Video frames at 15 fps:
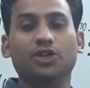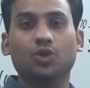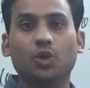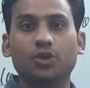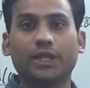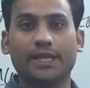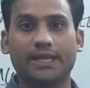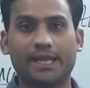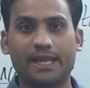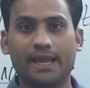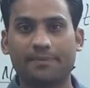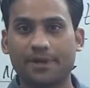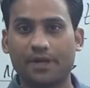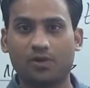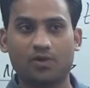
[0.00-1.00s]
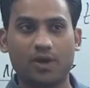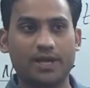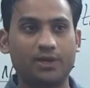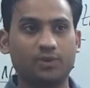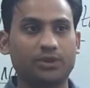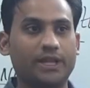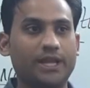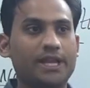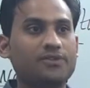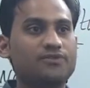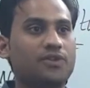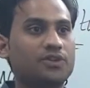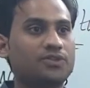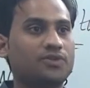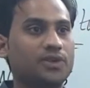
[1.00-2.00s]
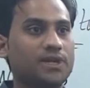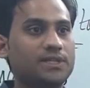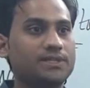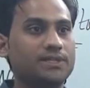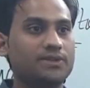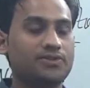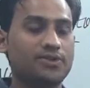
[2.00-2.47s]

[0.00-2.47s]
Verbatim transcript: दो तरीके के आपके क्लोराइड होते हैं एक फॉस्फोरस